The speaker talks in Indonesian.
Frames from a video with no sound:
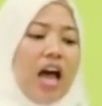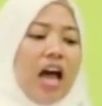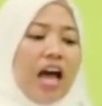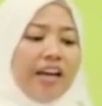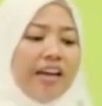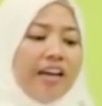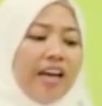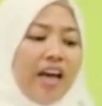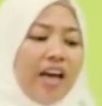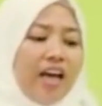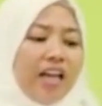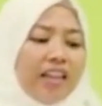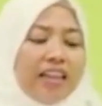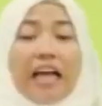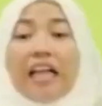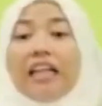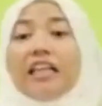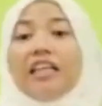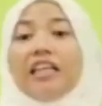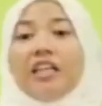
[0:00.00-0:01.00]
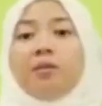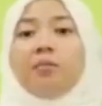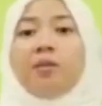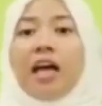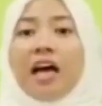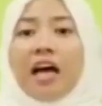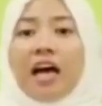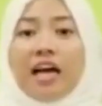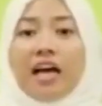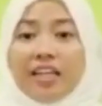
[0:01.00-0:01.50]
ada tali di
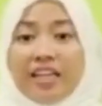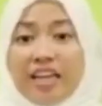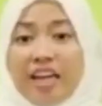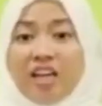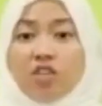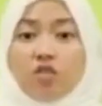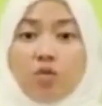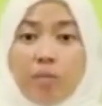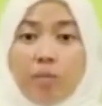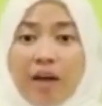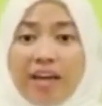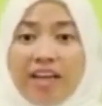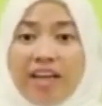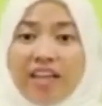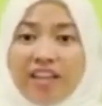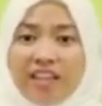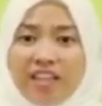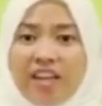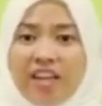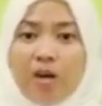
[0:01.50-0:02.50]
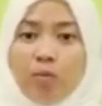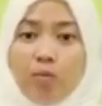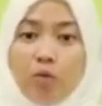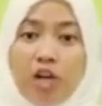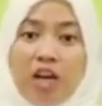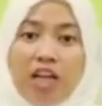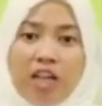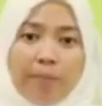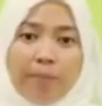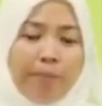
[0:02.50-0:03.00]
belakangnya supaya tidak
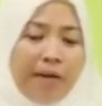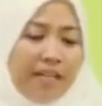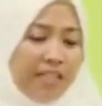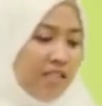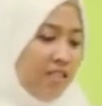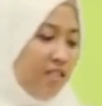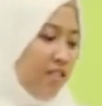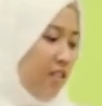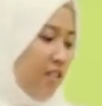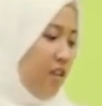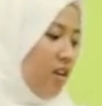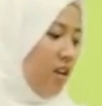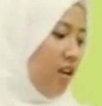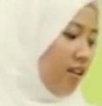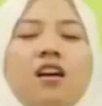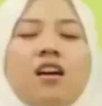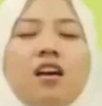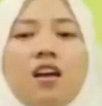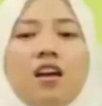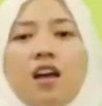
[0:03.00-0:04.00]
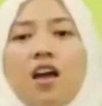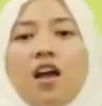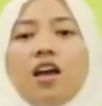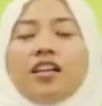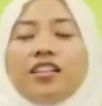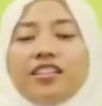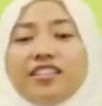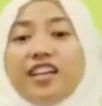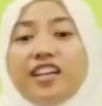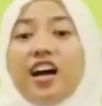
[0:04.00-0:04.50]
mudah lepas.
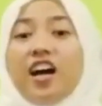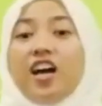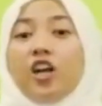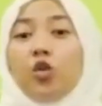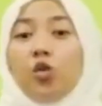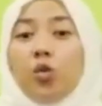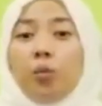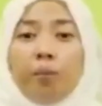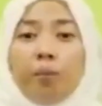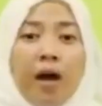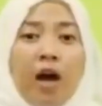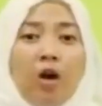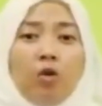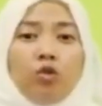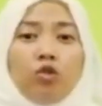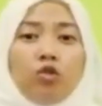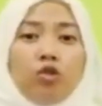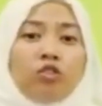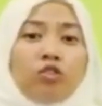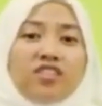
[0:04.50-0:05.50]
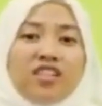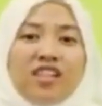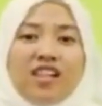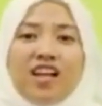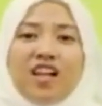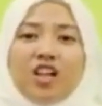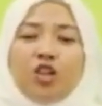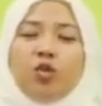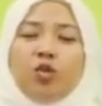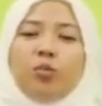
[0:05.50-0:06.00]
Jangan lupa untuk
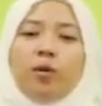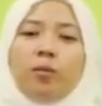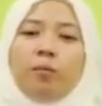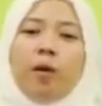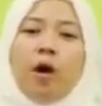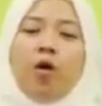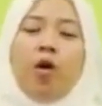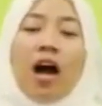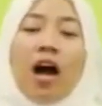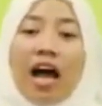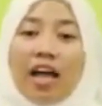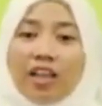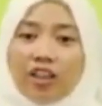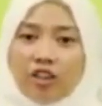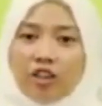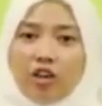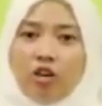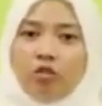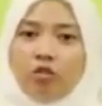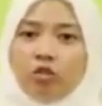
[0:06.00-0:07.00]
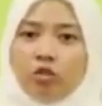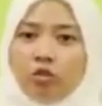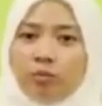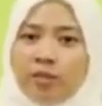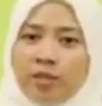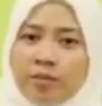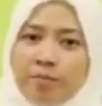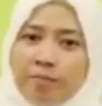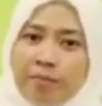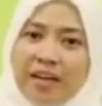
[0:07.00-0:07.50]
selalu membawa kantong untuk
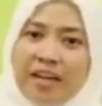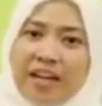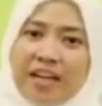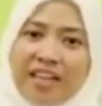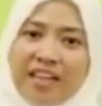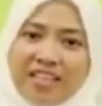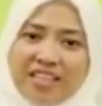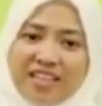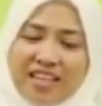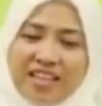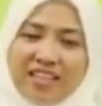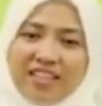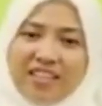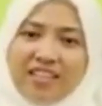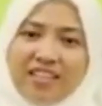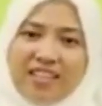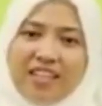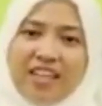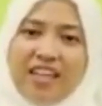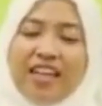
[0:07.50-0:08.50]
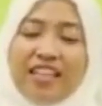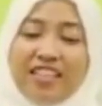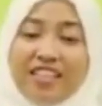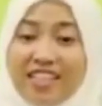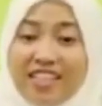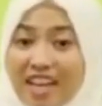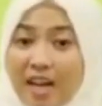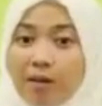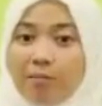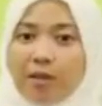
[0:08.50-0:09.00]
menyimpan alas kaki.
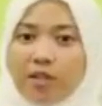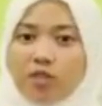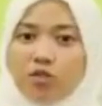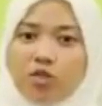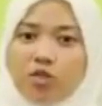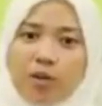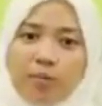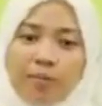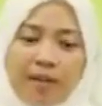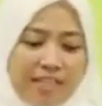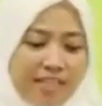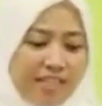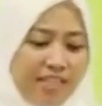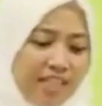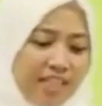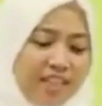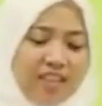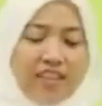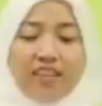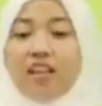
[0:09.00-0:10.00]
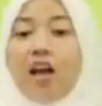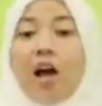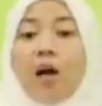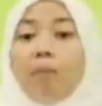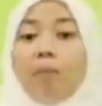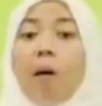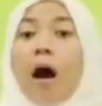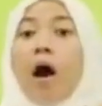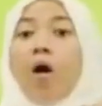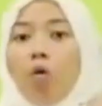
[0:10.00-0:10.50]
Jika masuki masjid,
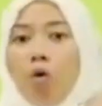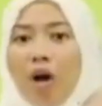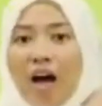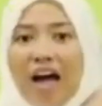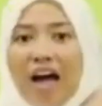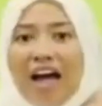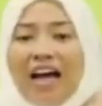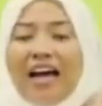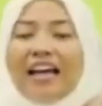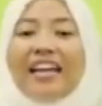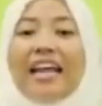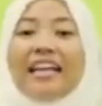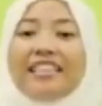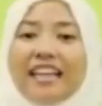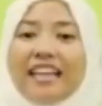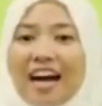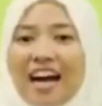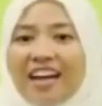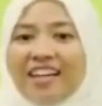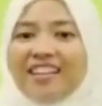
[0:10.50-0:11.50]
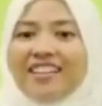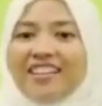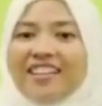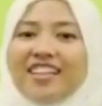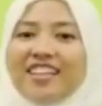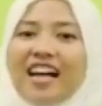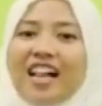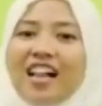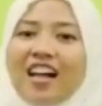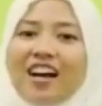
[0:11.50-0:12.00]
bawa dan jangan
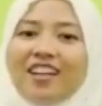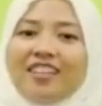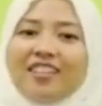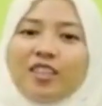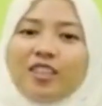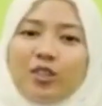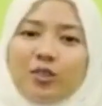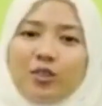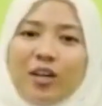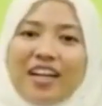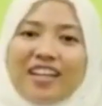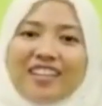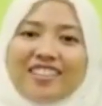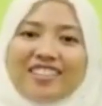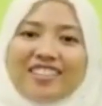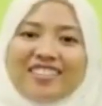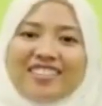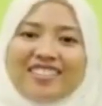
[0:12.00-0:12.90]
ditinggalkan di luar.